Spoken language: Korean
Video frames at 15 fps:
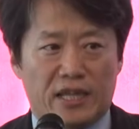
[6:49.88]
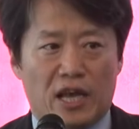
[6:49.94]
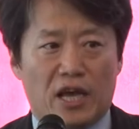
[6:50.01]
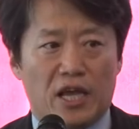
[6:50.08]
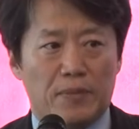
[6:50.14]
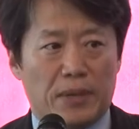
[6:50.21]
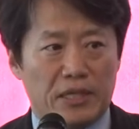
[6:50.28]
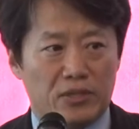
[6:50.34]

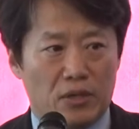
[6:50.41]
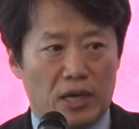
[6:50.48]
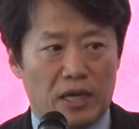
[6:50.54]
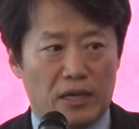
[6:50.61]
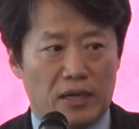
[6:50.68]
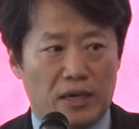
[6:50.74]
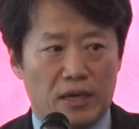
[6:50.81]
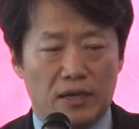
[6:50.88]
대학의 발전
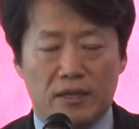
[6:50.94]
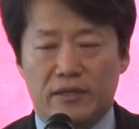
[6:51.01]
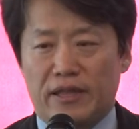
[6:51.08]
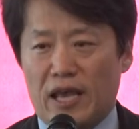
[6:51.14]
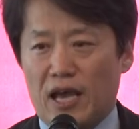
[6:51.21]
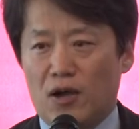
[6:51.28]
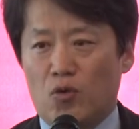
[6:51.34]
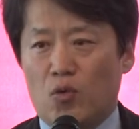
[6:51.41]
아니라
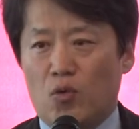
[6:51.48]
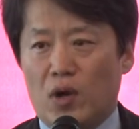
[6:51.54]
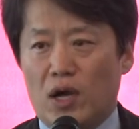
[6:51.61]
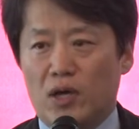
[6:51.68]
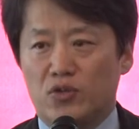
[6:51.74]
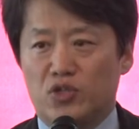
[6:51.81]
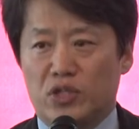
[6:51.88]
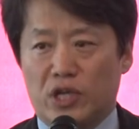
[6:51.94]

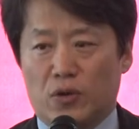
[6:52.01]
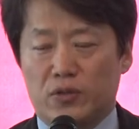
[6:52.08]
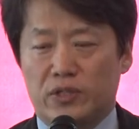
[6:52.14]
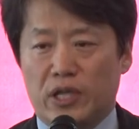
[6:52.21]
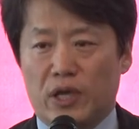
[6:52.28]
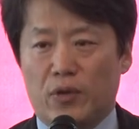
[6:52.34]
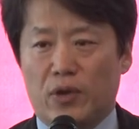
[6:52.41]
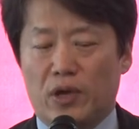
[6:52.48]
대학과 지역
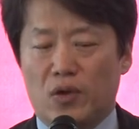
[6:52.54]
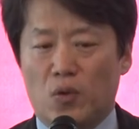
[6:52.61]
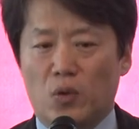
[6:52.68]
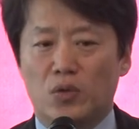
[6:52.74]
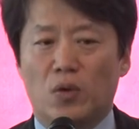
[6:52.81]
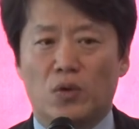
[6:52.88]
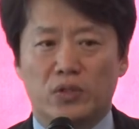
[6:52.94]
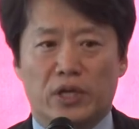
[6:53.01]
사회의
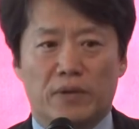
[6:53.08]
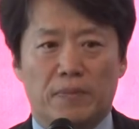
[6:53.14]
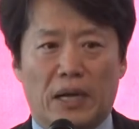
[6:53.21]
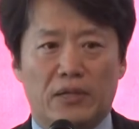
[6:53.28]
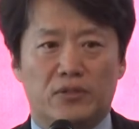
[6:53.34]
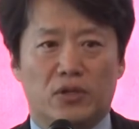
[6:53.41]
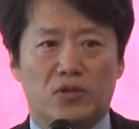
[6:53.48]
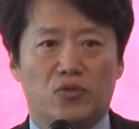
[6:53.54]
공동적인
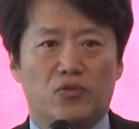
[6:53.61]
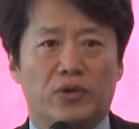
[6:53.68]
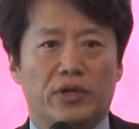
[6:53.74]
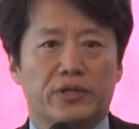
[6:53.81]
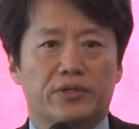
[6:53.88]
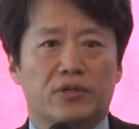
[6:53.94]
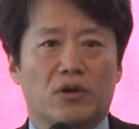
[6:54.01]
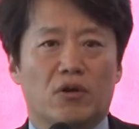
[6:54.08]
발전을
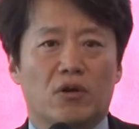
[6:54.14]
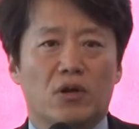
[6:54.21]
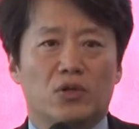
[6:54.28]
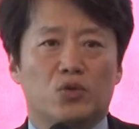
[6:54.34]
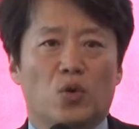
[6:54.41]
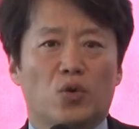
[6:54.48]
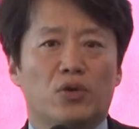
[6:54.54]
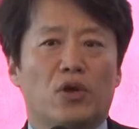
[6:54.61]
위해서
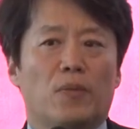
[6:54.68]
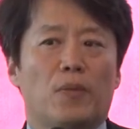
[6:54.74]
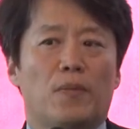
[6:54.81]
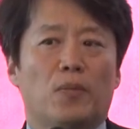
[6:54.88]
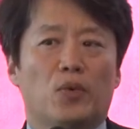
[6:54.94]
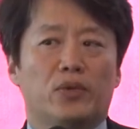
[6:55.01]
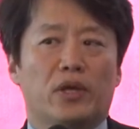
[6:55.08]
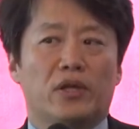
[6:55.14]
좋은 협업
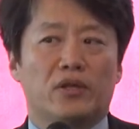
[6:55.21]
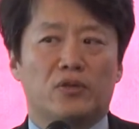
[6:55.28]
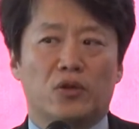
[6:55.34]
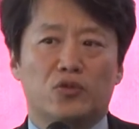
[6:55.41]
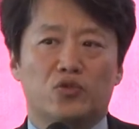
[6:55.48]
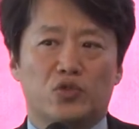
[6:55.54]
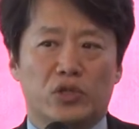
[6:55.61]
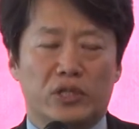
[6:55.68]
모델이
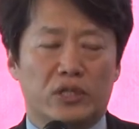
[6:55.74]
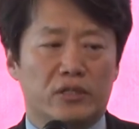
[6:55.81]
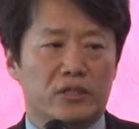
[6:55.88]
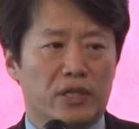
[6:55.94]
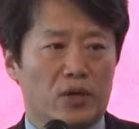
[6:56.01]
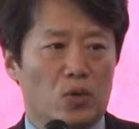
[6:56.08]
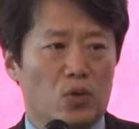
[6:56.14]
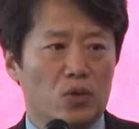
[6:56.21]
될 수 있는
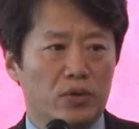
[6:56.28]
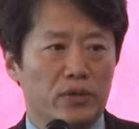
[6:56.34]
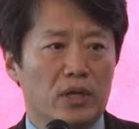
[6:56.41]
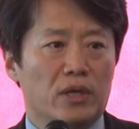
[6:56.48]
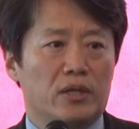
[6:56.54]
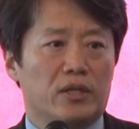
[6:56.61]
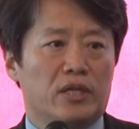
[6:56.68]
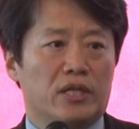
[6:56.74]
새로운
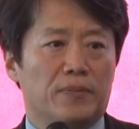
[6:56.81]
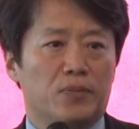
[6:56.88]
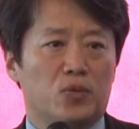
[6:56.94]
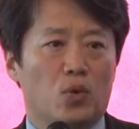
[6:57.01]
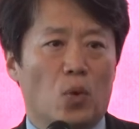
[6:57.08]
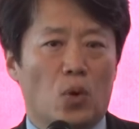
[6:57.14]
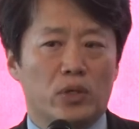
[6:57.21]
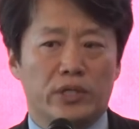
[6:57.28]

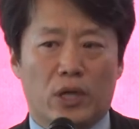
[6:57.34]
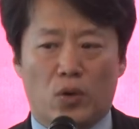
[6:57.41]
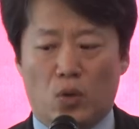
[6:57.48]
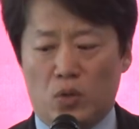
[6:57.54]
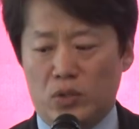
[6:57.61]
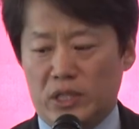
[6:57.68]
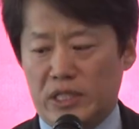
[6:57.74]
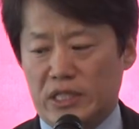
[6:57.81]
디딤돌,
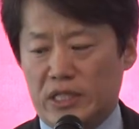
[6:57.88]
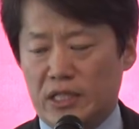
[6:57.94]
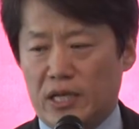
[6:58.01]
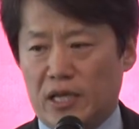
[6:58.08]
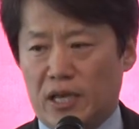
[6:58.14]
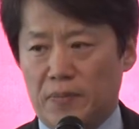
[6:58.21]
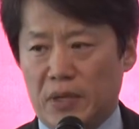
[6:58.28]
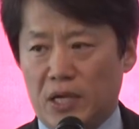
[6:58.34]
새로운
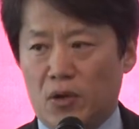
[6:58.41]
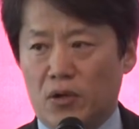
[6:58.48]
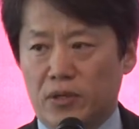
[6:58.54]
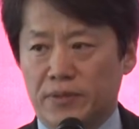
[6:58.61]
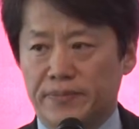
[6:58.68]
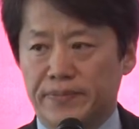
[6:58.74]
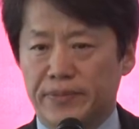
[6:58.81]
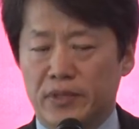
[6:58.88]
시작의
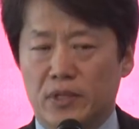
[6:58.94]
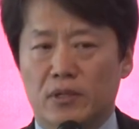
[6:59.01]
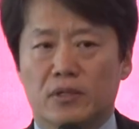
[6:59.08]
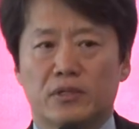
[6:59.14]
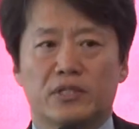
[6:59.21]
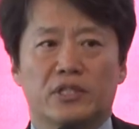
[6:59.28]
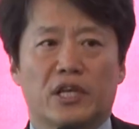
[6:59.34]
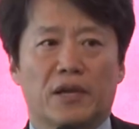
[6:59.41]
밑거름, 어,
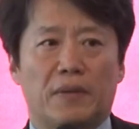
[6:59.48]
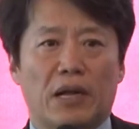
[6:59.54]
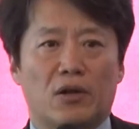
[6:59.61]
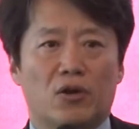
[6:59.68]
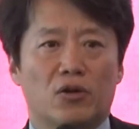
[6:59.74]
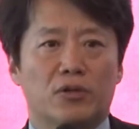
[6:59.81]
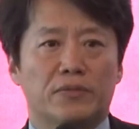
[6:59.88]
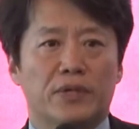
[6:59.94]
시작의
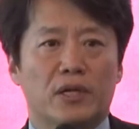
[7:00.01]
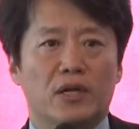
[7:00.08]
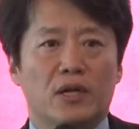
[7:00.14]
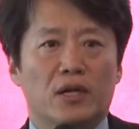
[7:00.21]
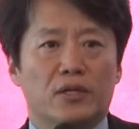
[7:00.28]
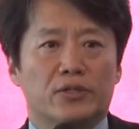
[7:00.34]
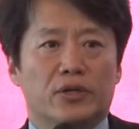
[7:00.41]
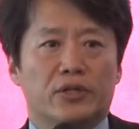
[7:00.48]
발걸음을
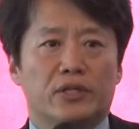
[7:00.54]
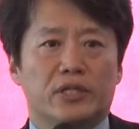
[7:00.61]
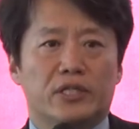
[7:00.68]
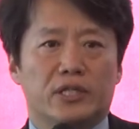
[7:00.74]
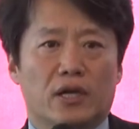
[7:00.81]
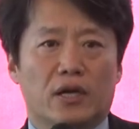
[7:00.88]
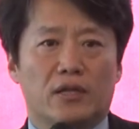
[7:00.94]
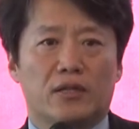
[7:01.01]
저희들이
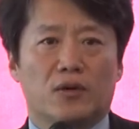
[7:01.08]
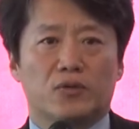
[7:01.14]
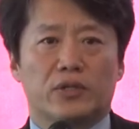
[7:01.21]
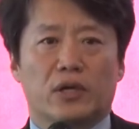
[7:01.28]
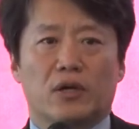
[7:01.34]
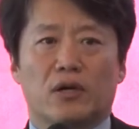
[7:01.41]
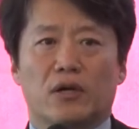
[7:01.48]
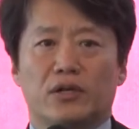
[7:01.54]
시작한다고
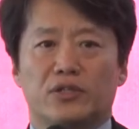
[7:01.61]
생각을